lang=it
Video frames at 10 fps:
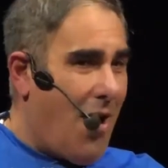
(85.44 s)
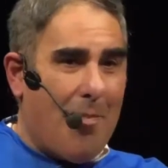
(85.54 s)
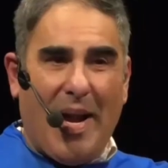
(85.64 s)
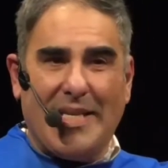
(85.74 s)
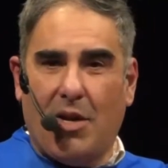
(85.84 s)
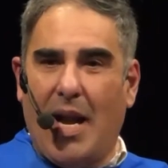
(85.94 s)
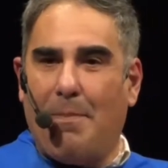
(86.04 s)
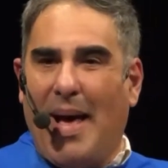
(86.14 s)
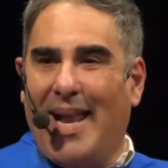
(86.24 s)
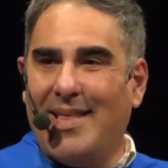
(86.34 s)
Ho preso la
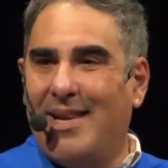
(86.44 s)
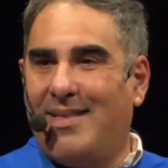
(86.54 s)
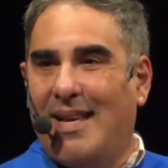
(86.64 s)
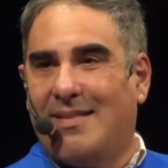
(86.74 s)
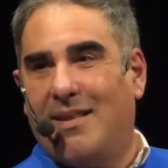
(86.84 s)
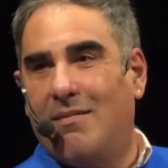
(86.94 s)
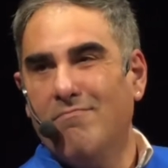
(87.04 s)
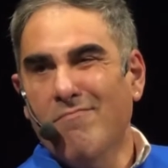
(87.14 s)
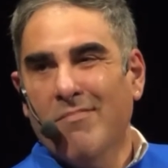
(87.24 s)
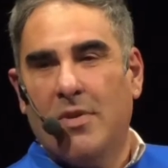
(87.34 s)
palla di testa,
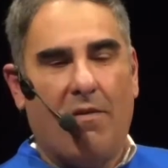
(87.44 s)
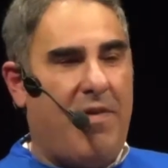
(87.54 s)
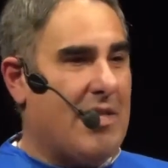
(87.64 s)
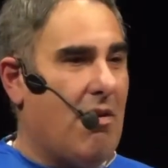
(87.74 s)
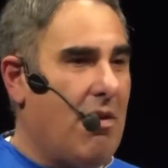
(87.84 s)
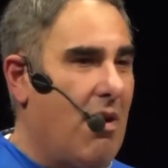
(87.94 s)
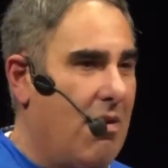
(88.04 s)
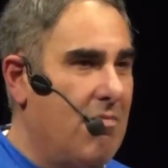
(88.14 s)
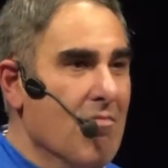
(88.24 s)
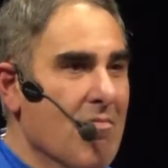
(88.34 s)
ho fatto il gol.